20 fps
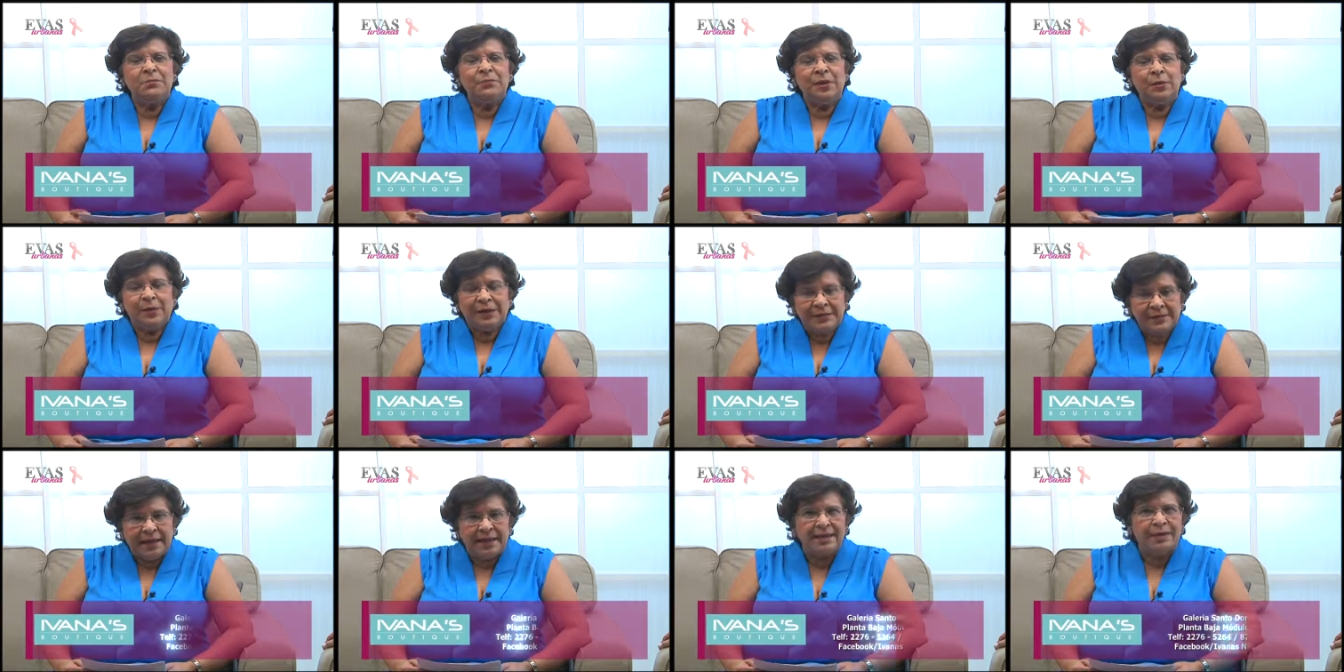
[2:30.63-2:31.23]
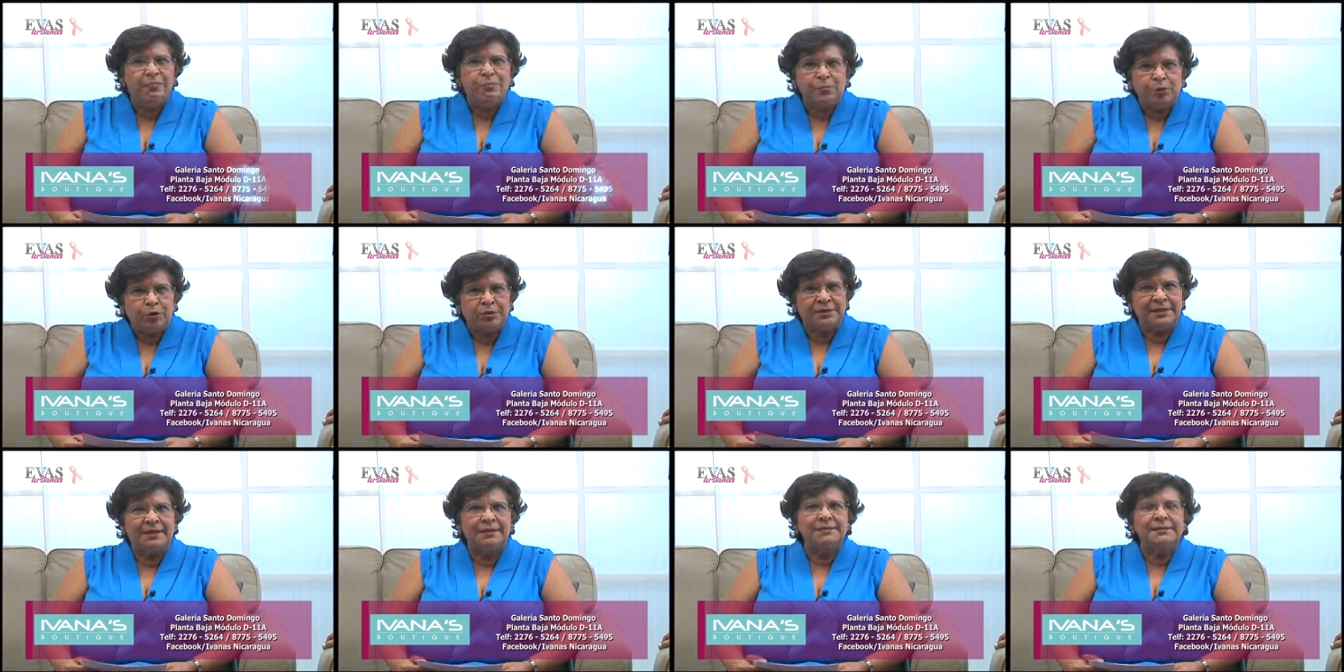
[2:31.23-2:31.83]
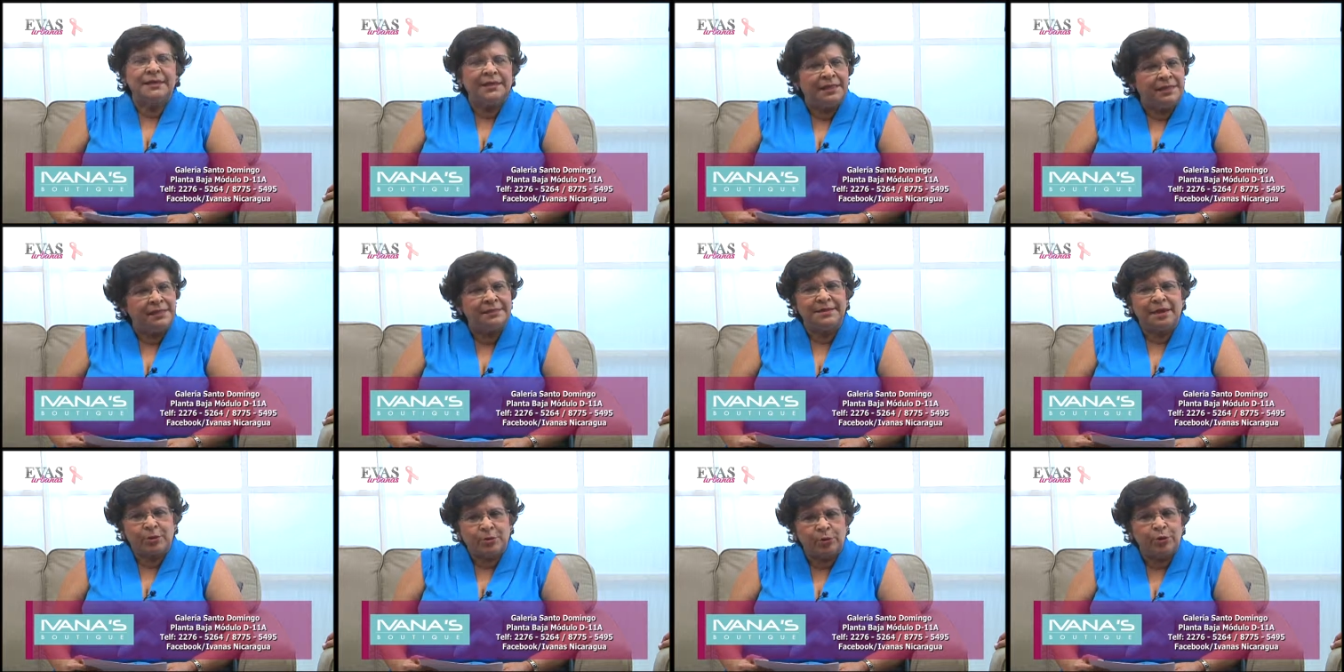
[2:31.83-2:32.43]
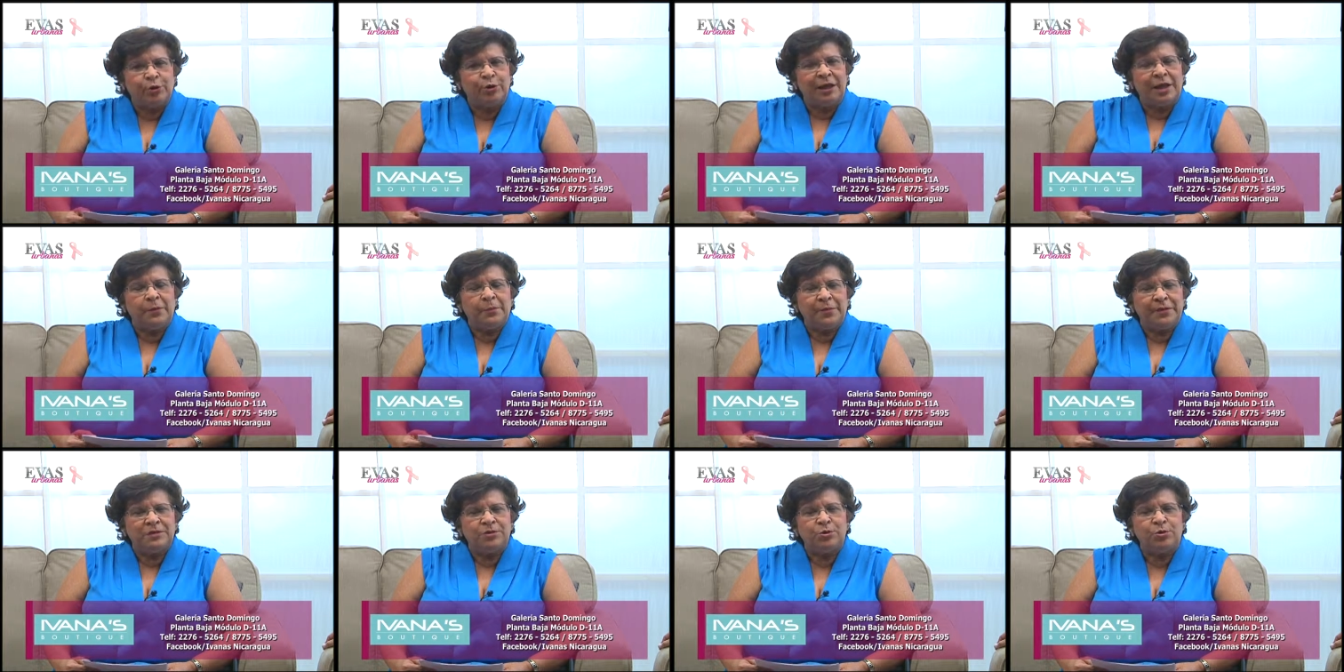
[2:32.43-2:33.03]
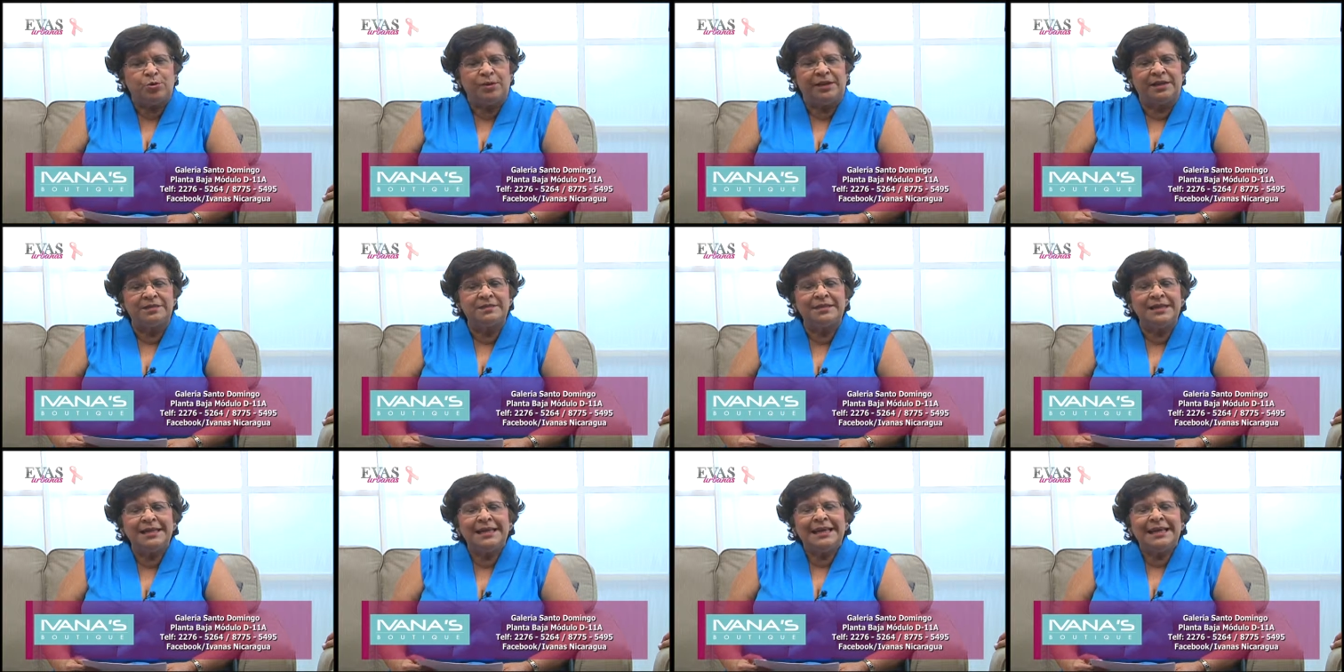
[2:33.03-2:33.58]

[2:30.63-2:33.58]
Pero es tan importante en el desarrollo de las personas